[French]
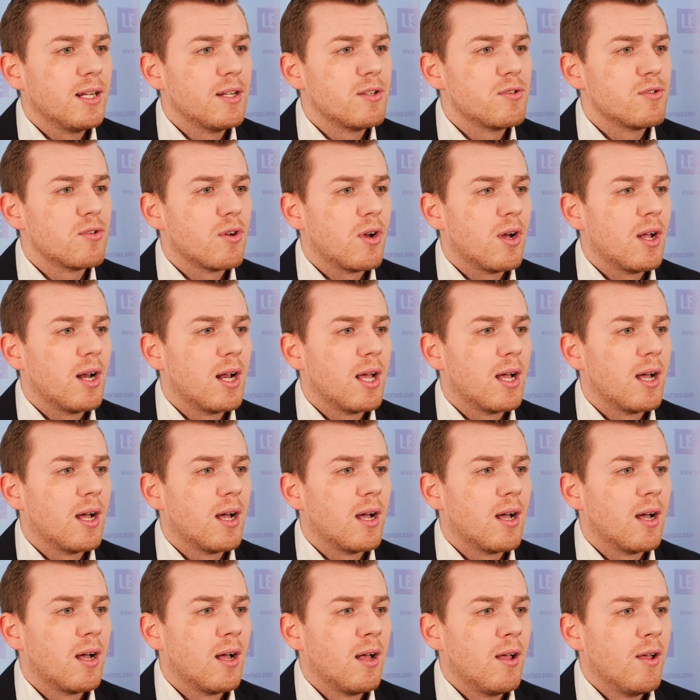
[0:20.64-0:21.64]
il sera
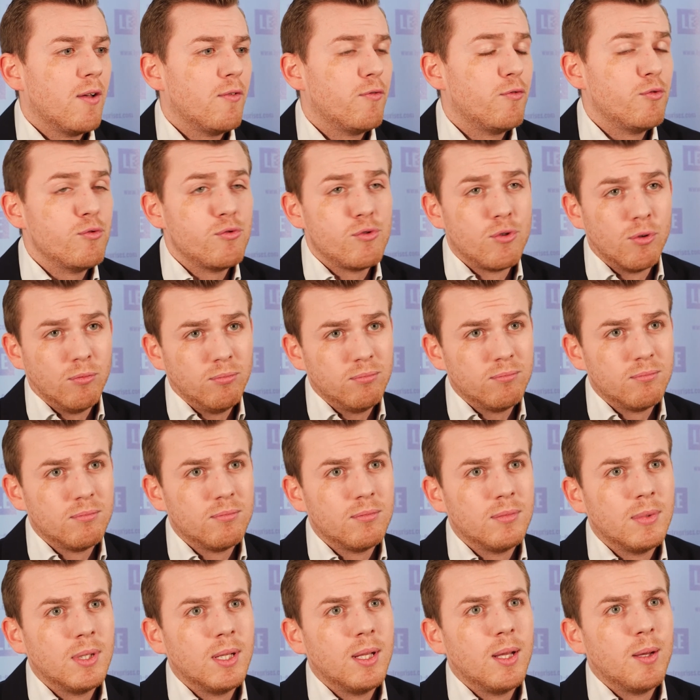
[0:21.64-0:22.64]
la fusion
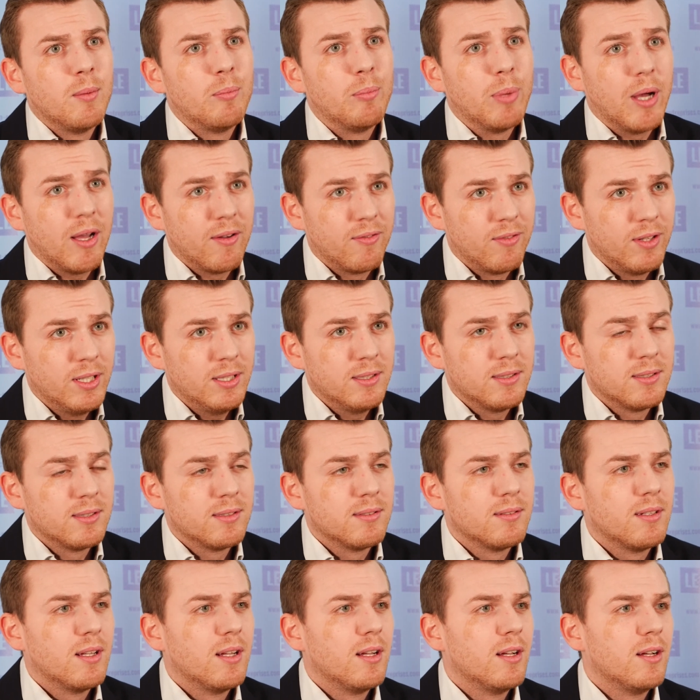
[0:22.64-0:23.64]
parfaite
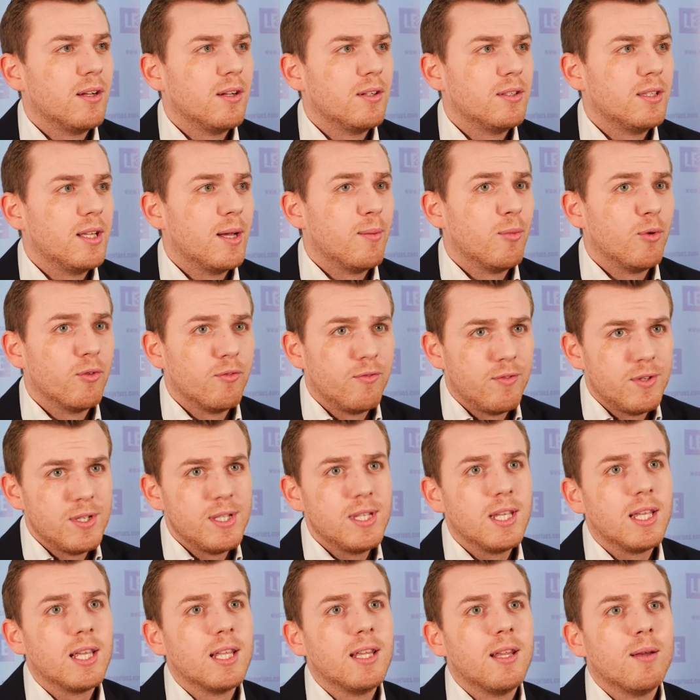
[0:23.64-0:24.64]
d'un monde
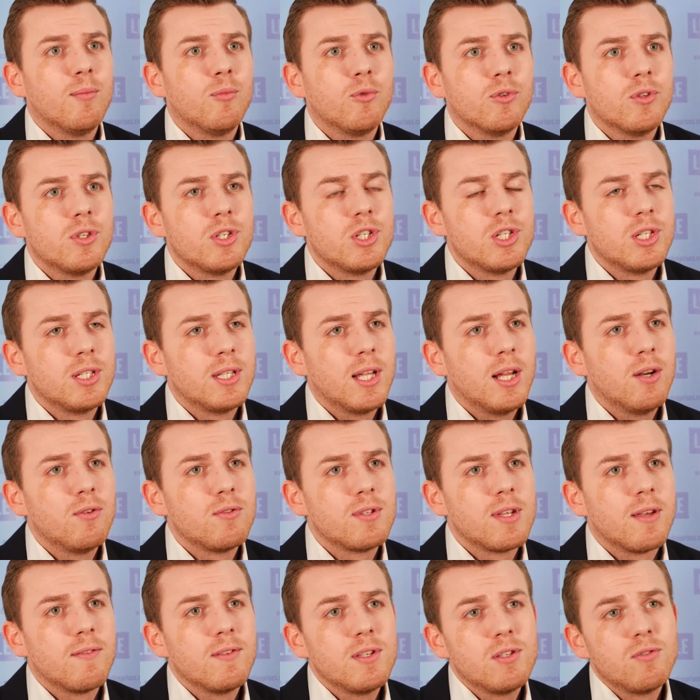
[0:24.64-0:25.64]
physique et d'un monde digital au
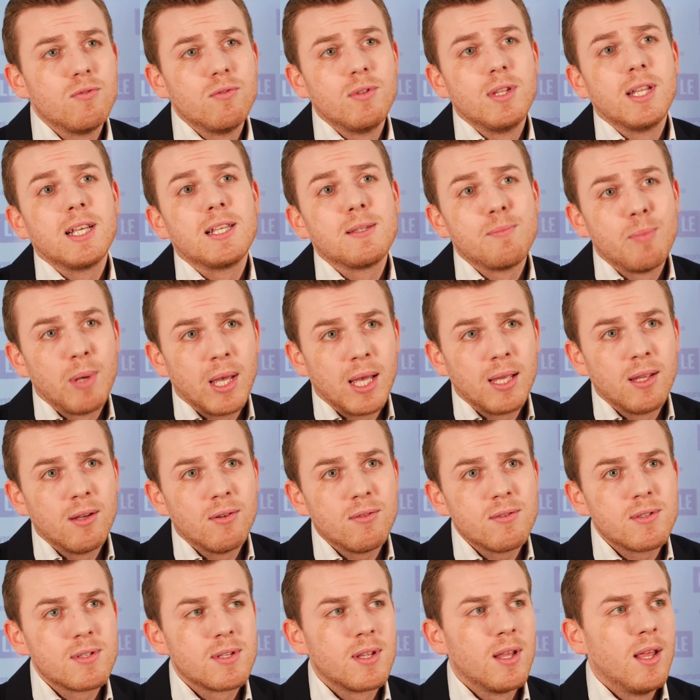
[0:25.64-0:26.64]
service d'une
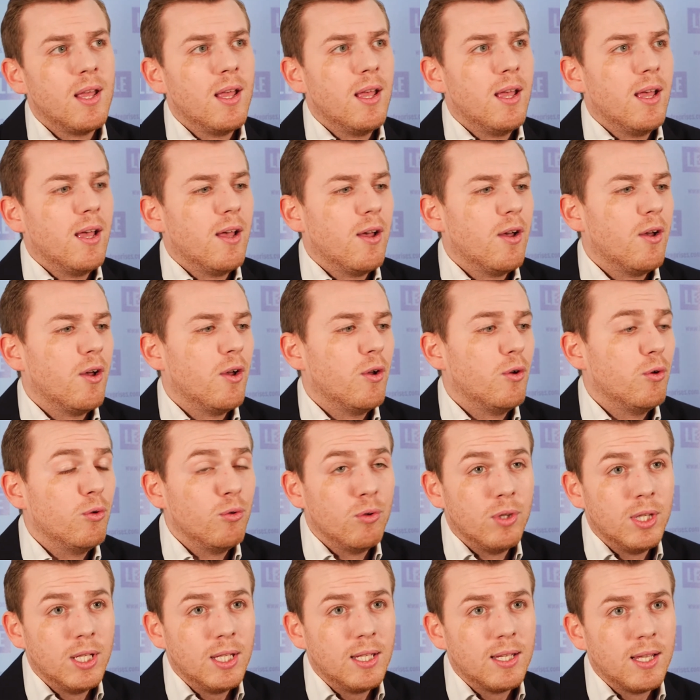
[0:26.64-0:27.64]
expérience
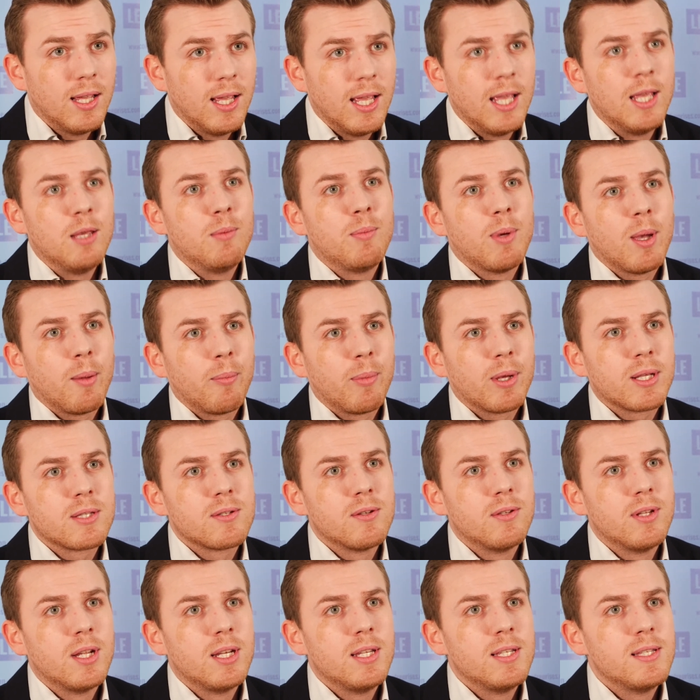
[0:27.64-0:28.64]
unique et hyper
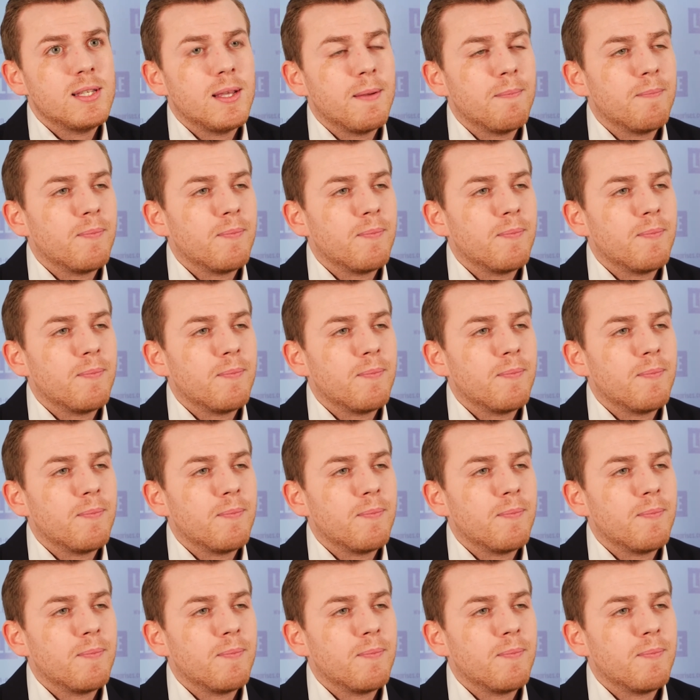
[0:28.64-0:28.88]
personnalisée.